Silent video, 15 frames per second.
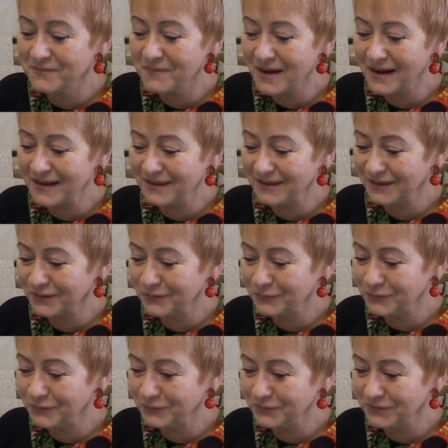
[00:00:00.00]
в маленьких
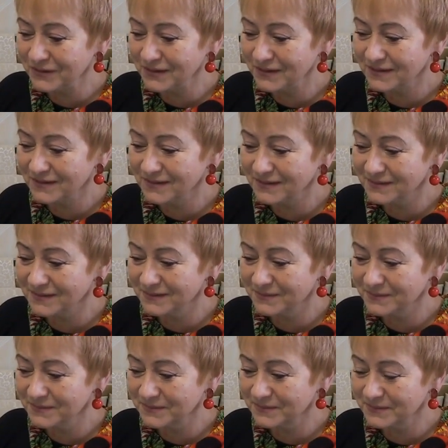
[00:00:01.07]
уютных э,
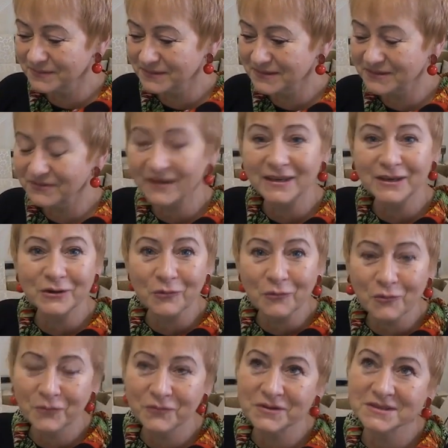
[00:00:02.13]
своих
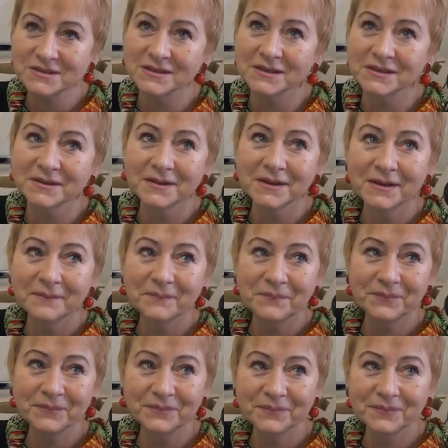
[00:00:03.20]
офисах.
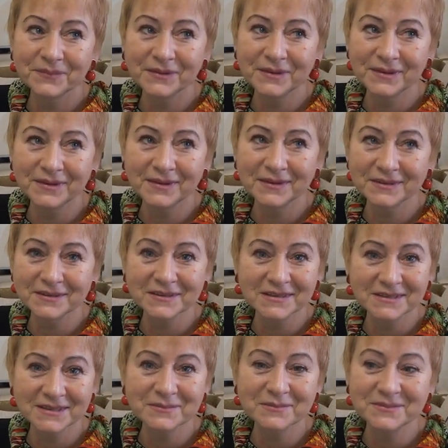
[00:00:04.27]
И это на
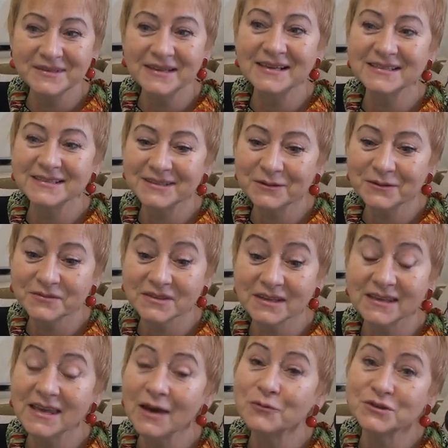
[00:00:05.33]
самом деле здоровско.
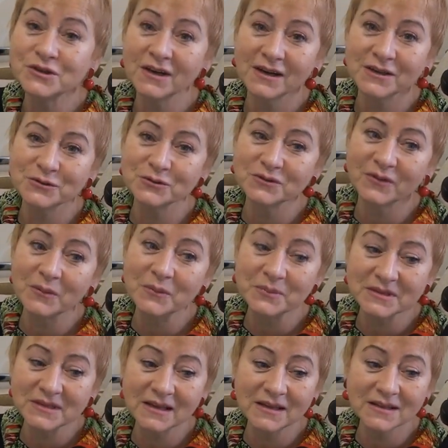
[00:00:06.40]
Я очень хочу с вами
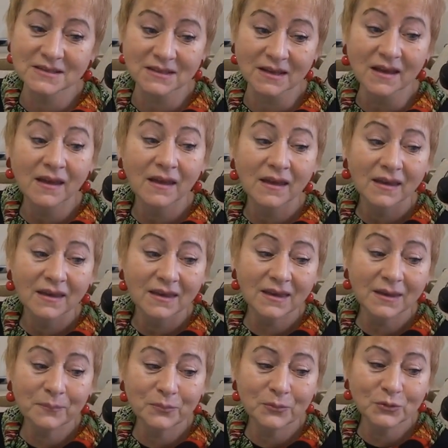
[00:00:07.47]
поделиться.
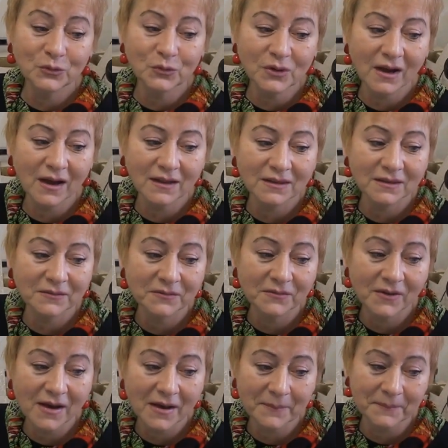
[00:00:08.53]
И буду рада
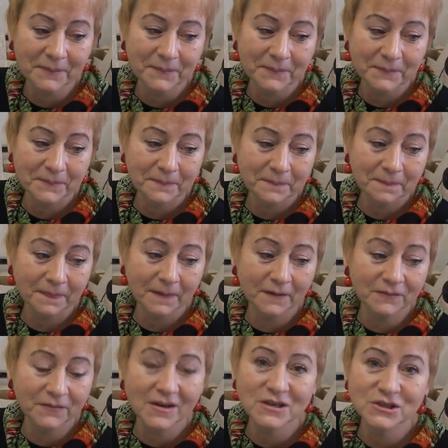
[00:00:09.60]
вам,
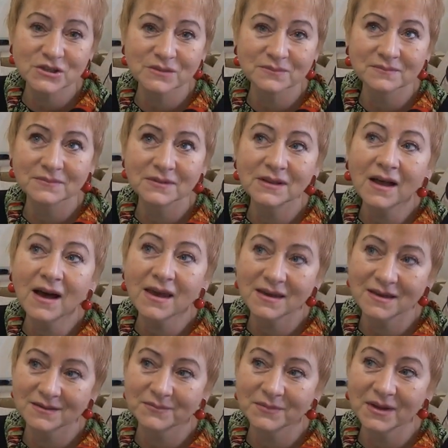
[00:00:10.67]
вашим
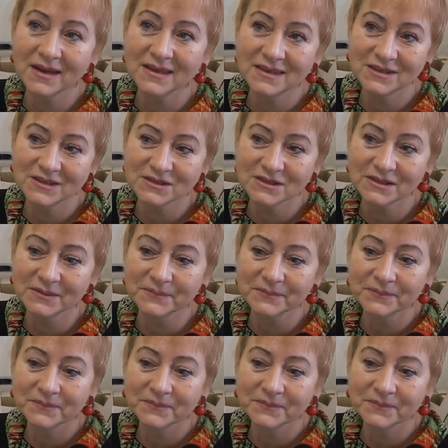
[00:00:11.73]
лайкам, конечно.